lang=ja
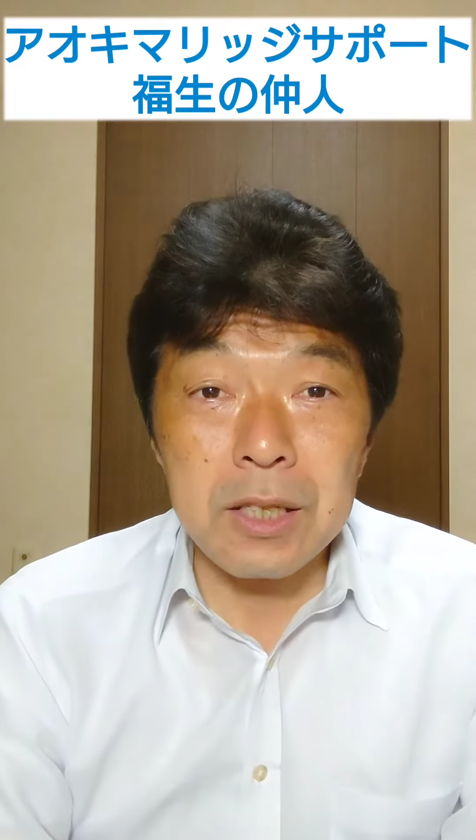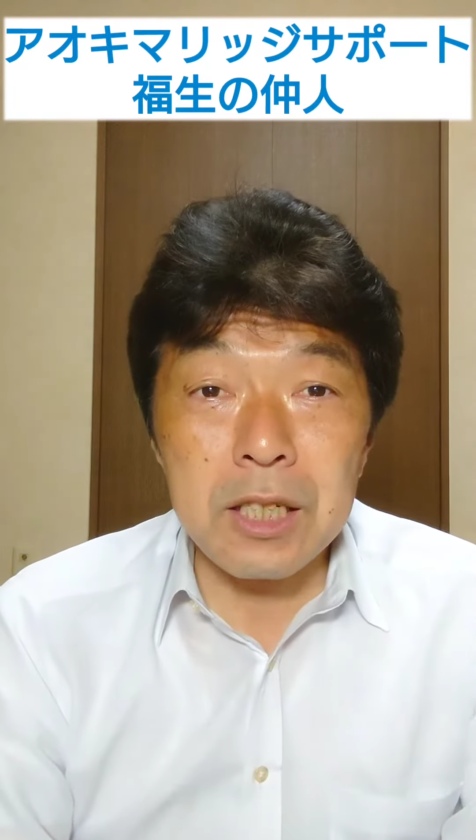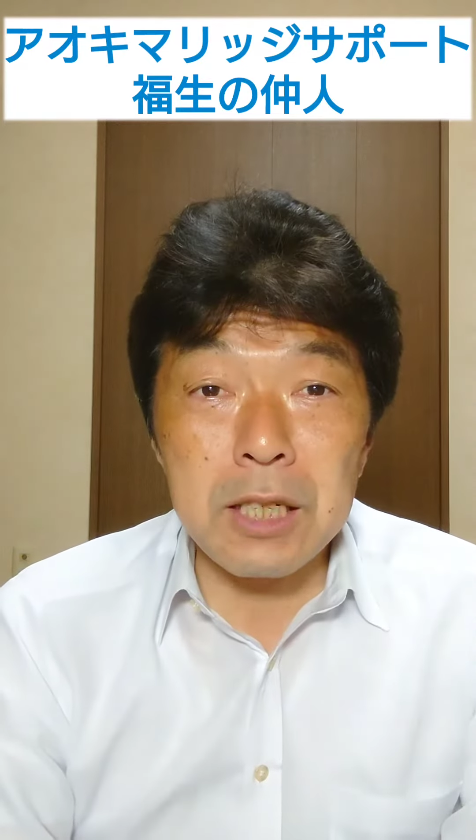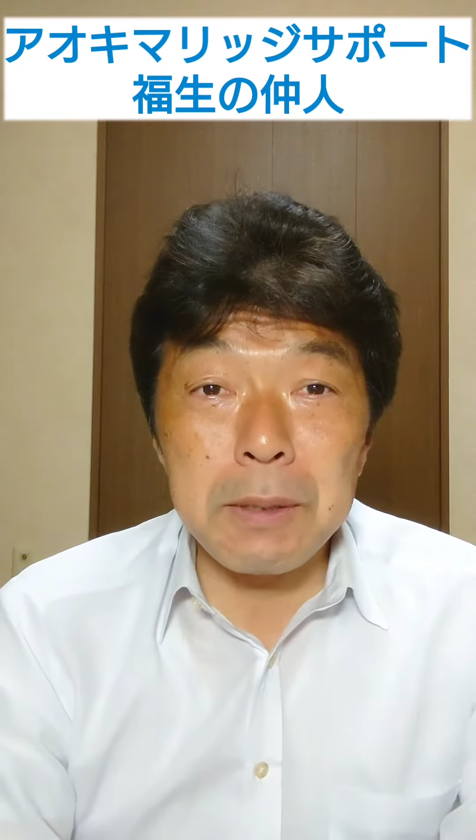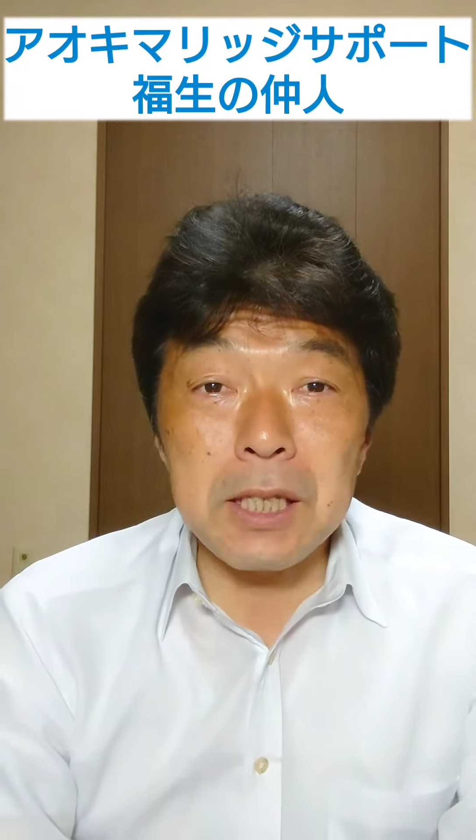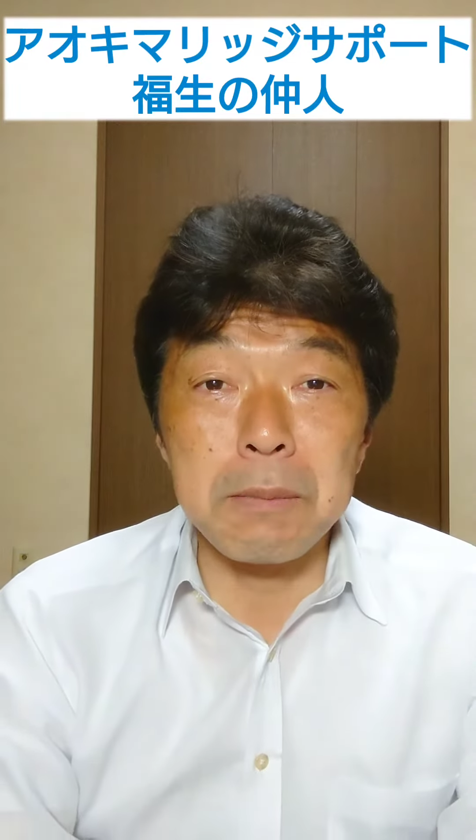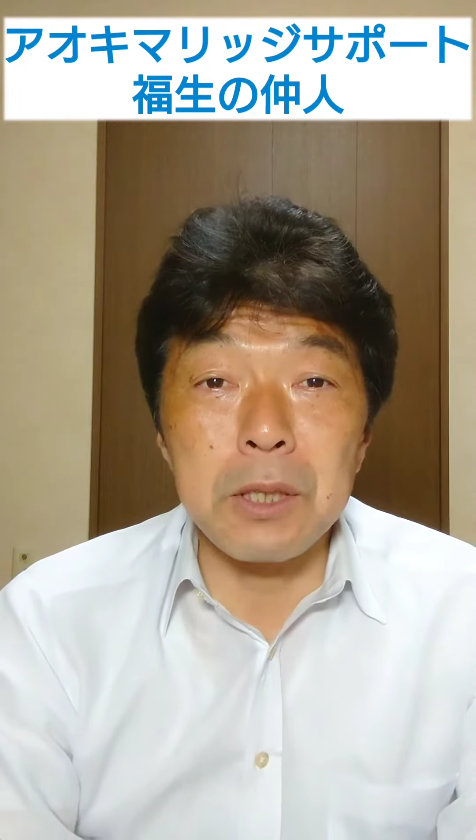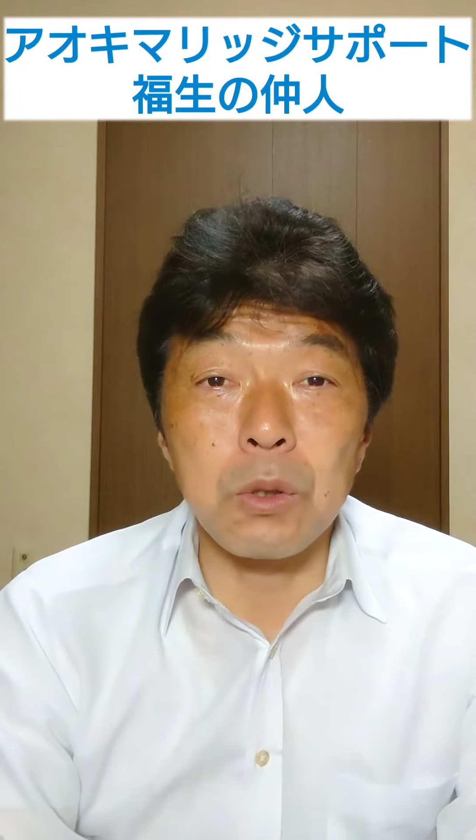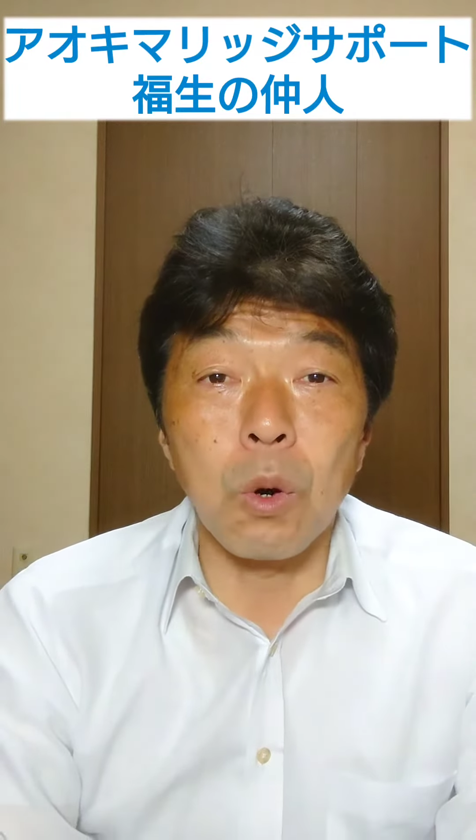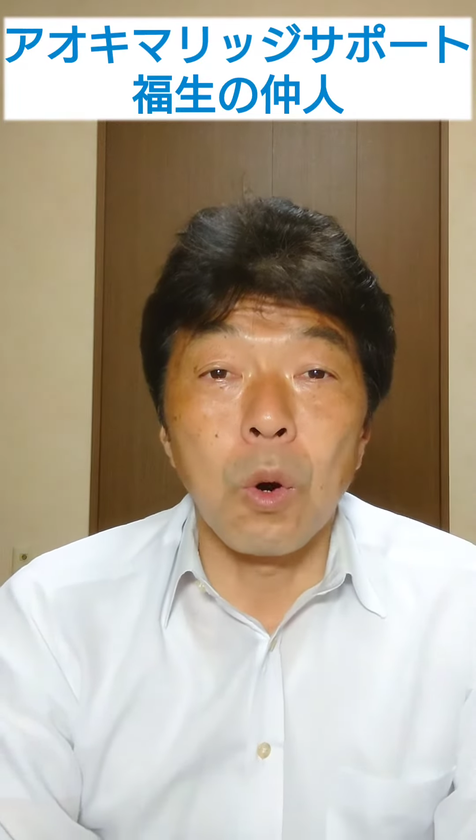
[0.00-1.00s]
地域別に
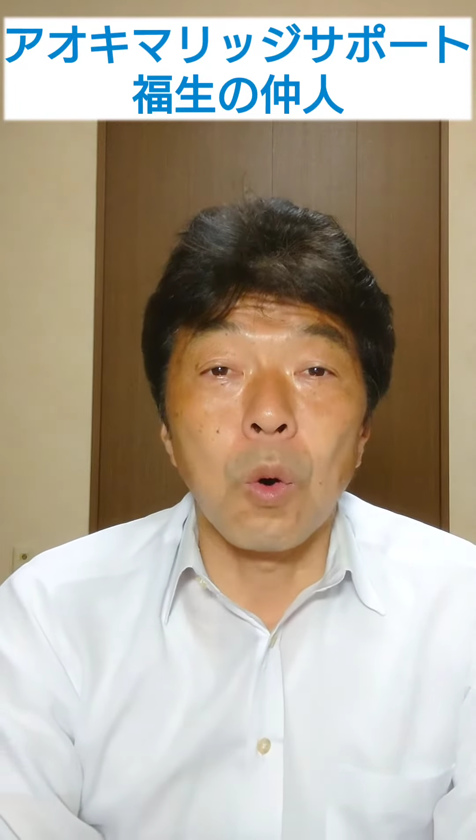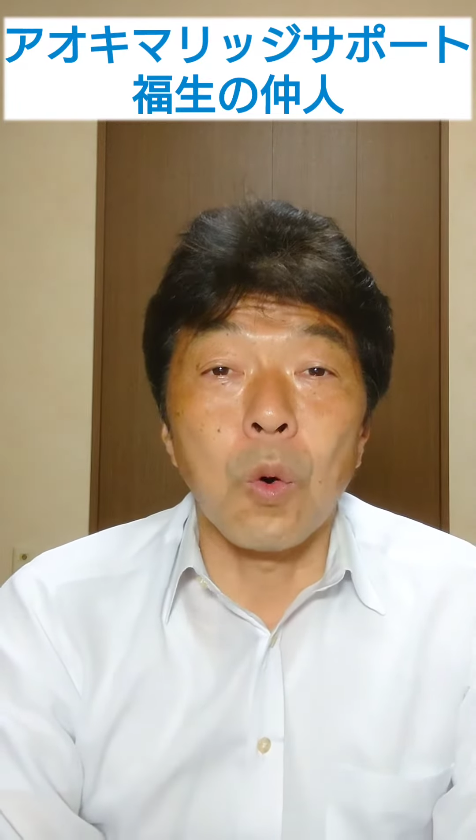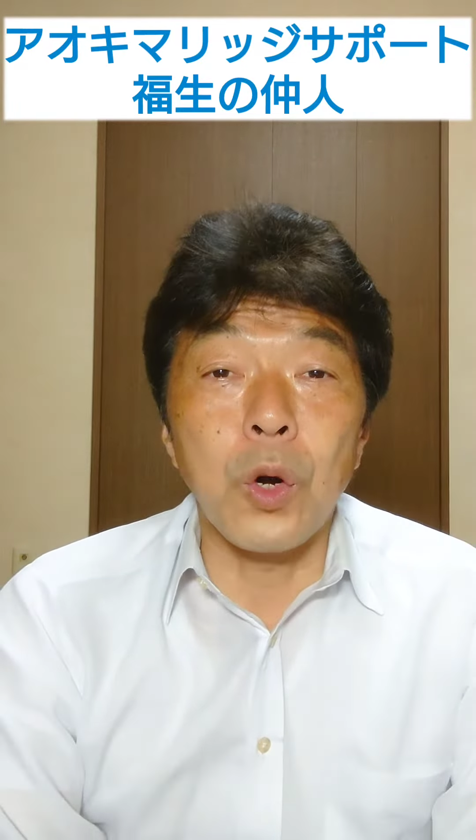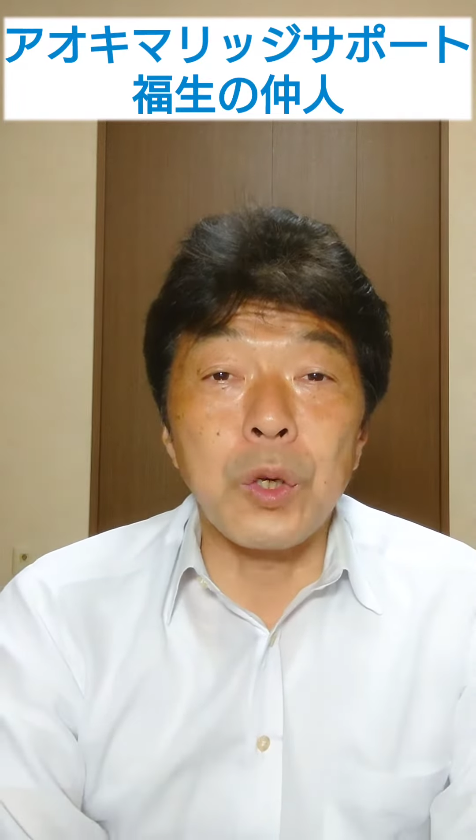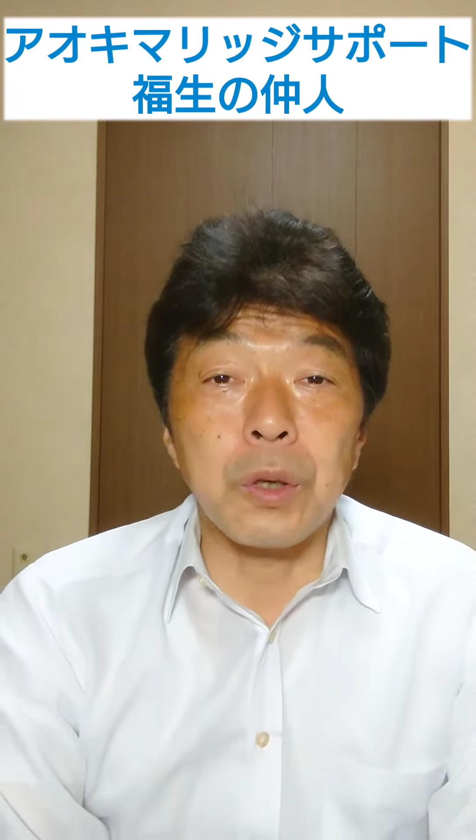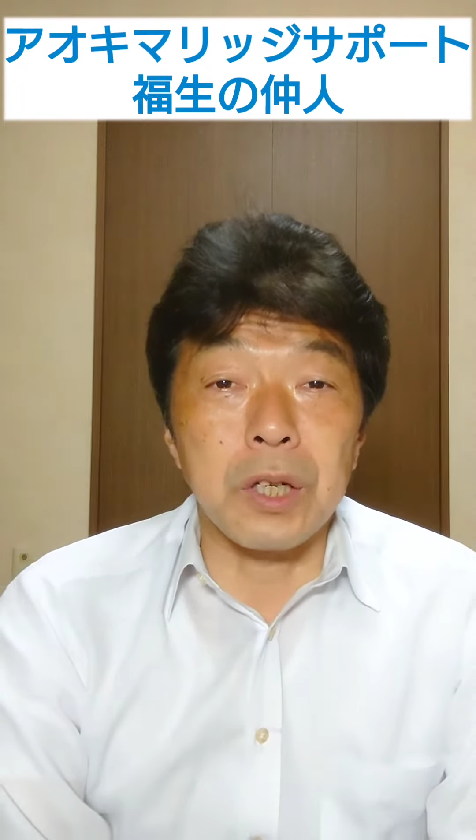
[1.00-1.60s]
見ると多いの